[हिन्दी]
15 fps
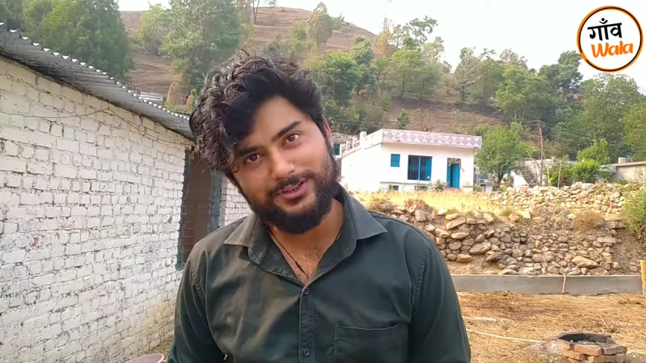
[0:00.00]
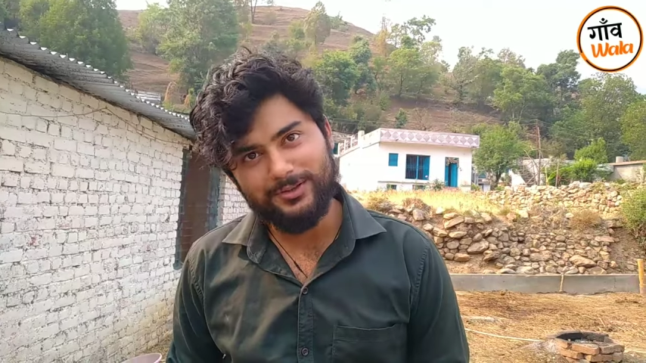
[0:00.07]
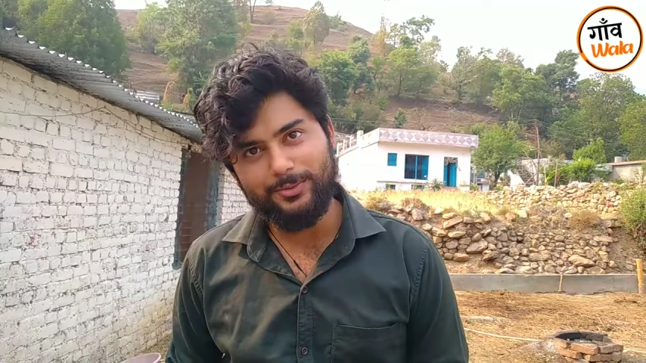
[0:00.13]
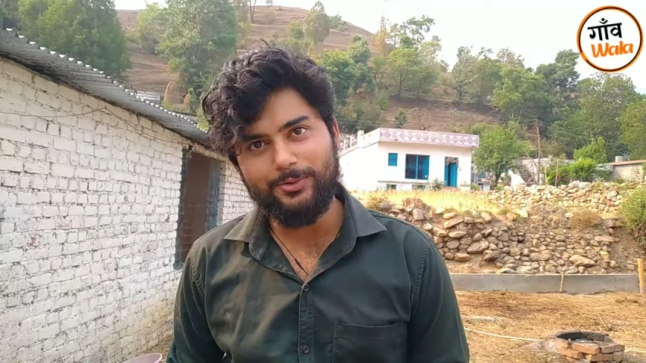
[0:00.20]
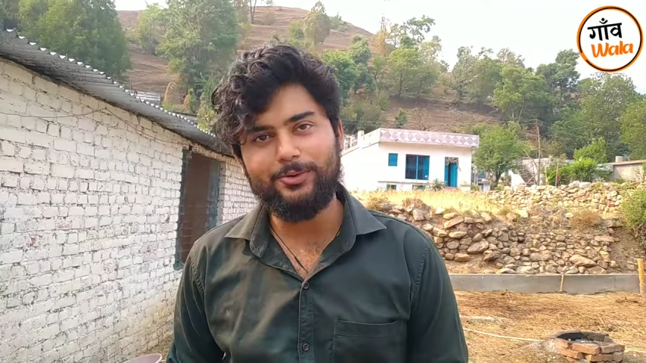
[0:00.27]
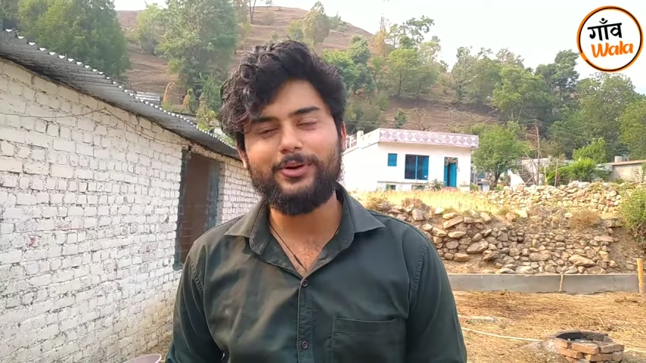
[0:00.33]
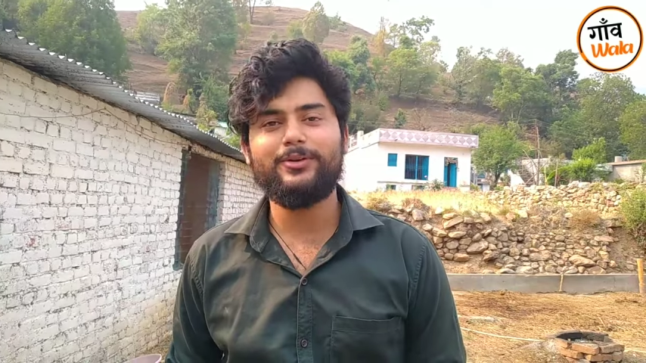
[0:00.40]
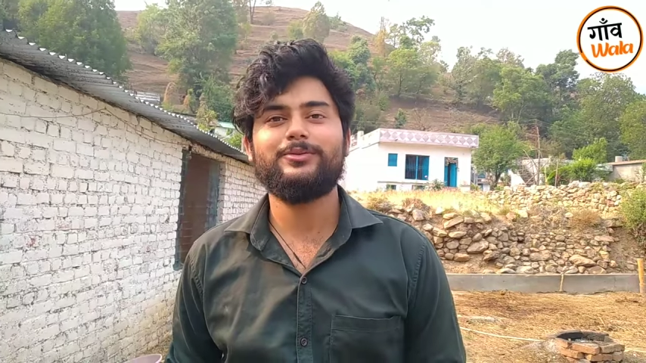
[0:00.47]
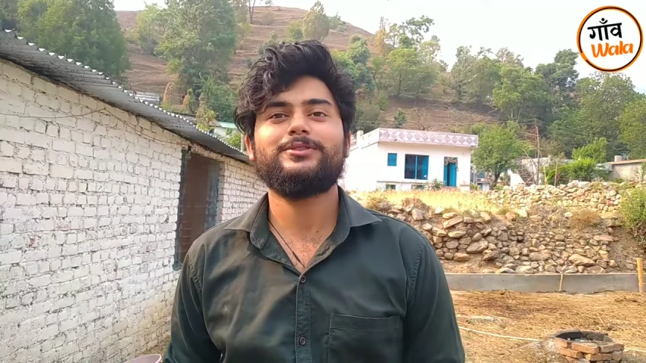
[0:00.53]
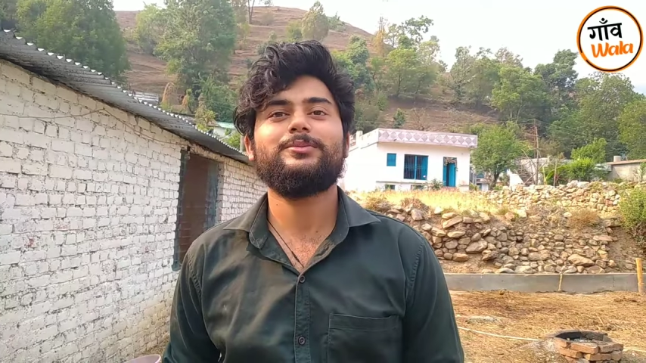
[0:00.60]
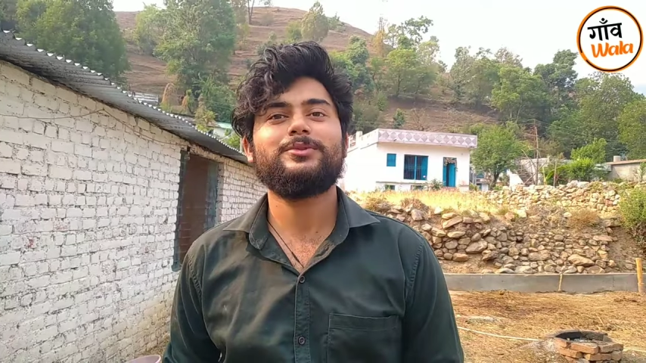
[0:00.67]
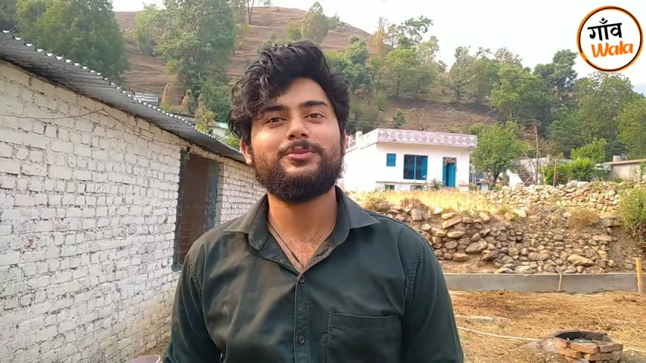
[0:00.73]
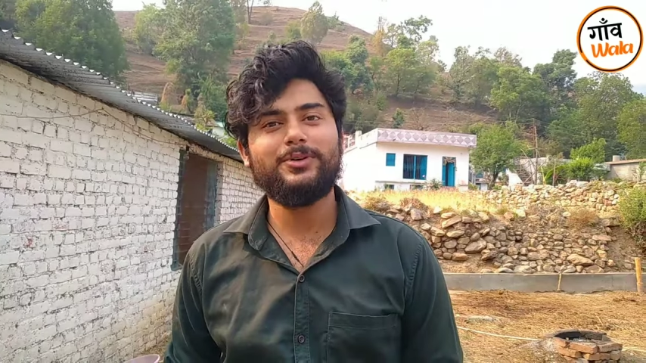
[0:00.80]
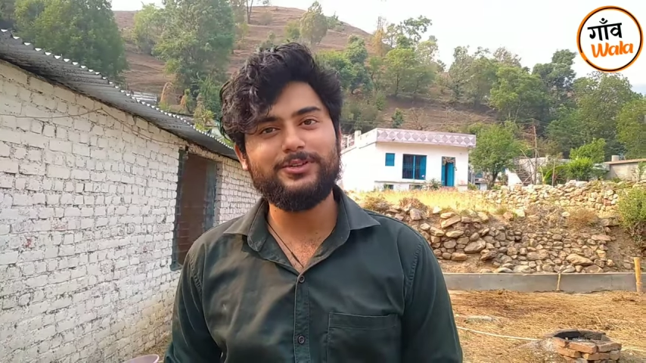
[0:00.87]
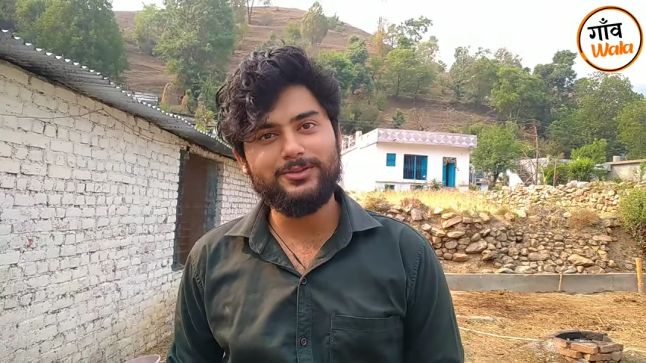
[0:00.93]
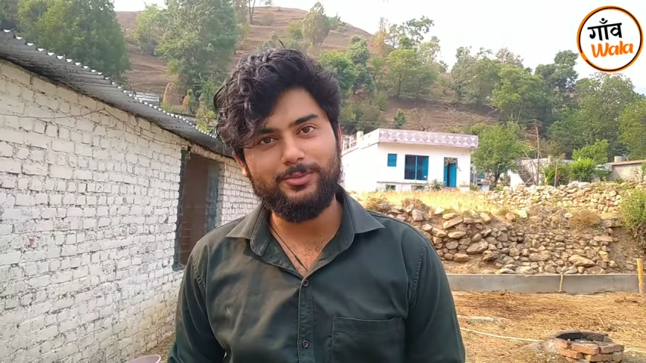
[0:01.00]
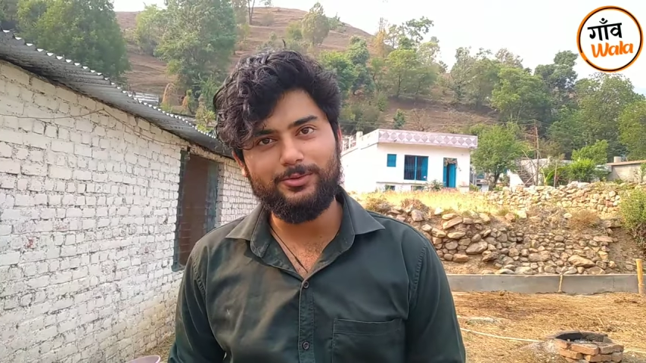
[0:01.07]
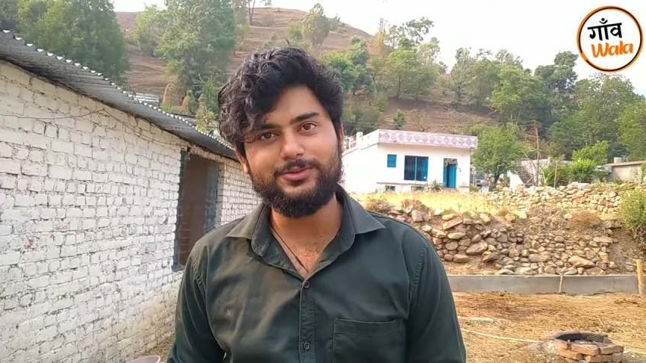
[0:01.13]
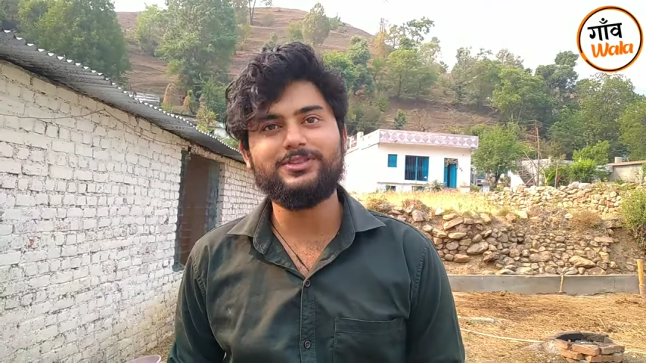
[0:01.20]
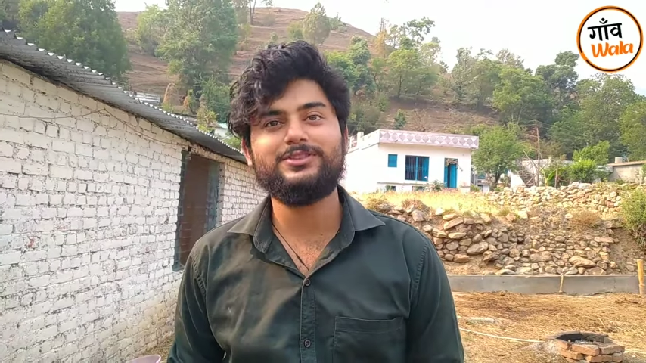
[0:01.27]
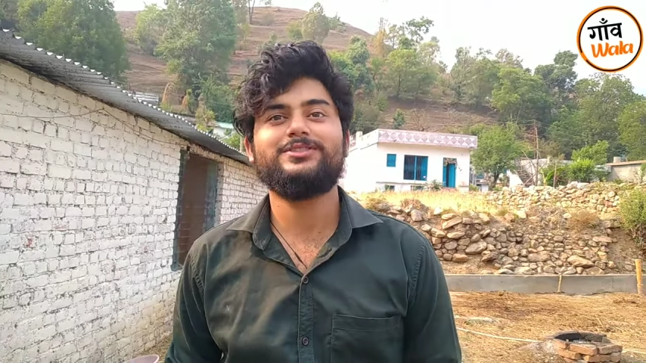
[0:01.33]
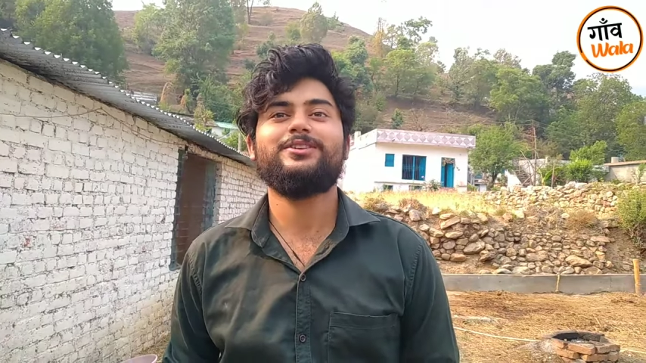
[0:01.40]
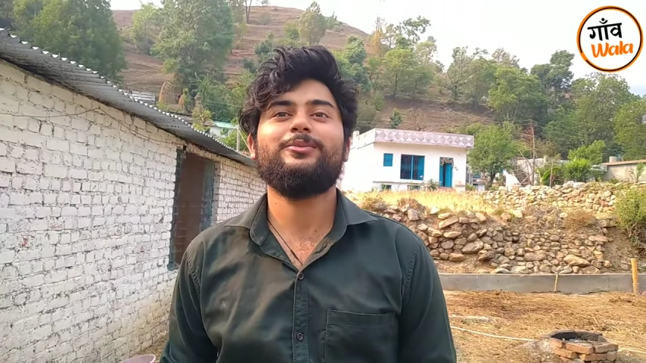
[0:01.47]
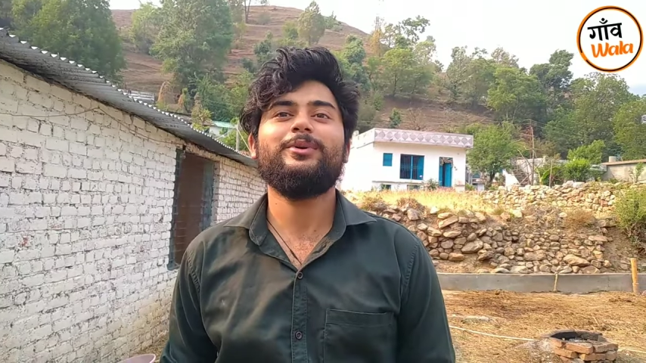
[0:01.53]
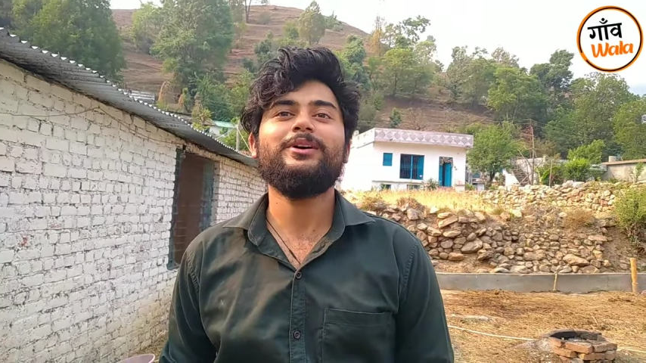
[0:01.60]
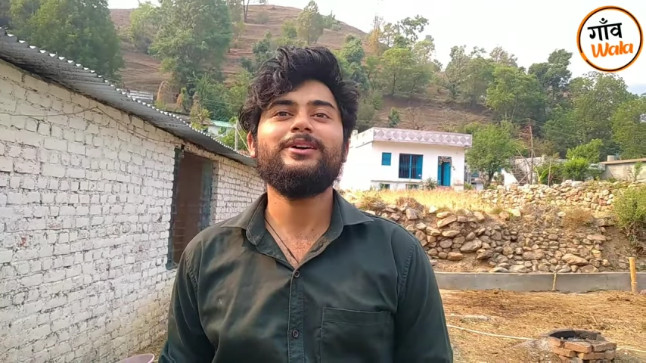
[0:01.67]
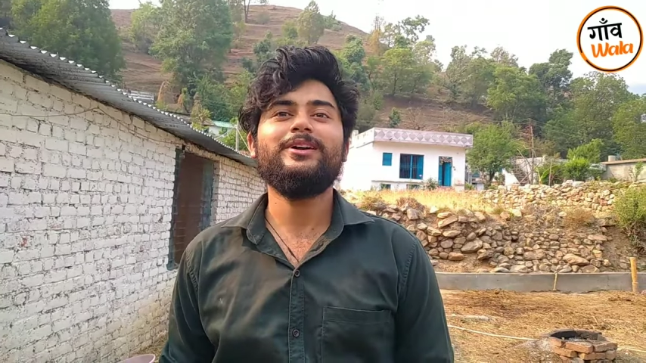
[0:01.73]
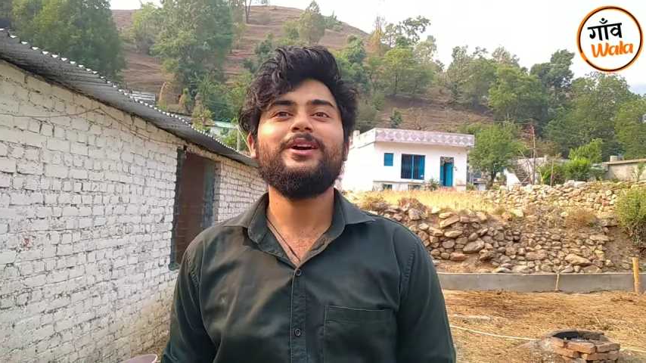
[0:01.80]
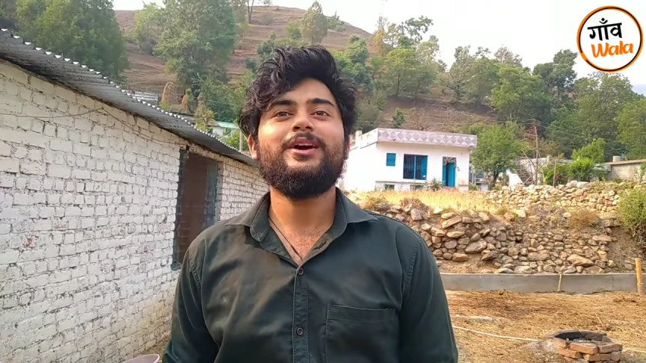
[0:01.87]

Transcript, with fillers: मेरे सपोर्ट सबसे बड़े सपोर्ट सिस्टम है